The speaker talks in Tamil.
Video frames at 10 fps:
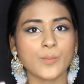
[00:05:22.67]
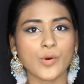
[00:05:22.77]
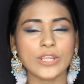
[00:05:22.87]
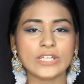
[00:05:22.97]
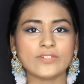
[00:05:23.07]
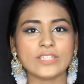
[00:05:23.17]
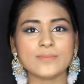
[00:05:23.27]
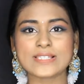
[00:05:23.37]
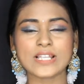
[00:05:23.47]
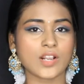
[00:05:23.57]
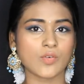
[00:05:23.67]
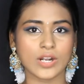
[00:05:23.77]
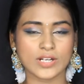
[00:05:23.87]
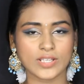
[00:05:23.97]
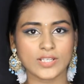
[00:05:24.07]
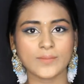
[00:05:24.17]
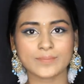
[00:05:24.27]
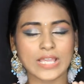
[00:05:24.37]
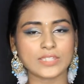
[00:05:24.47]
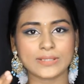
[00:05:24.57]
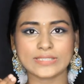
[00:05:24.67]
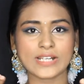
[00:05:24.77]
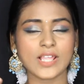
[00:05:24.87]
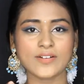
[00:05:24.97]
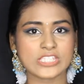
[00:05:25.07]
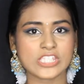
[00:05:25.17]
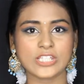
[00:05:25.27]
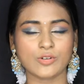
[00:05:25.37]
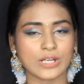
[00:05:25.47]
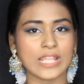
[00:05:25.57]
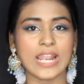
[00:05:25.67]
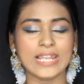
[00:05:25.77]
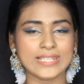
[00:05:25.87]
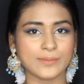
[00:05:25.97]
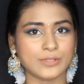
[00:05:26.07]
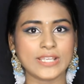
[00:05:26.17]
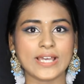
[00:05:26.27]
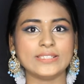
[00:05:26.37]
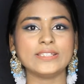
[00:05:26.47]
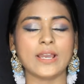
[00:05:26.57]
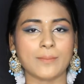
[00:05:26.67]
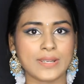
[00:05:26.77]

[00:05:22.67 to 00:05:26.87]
போயிட்டு வந்து மிசலார் வாட்டர் அது மாதிரியெல்லாம் வச்சு நீங்கள் உங்களால் அழிக்க முடியாது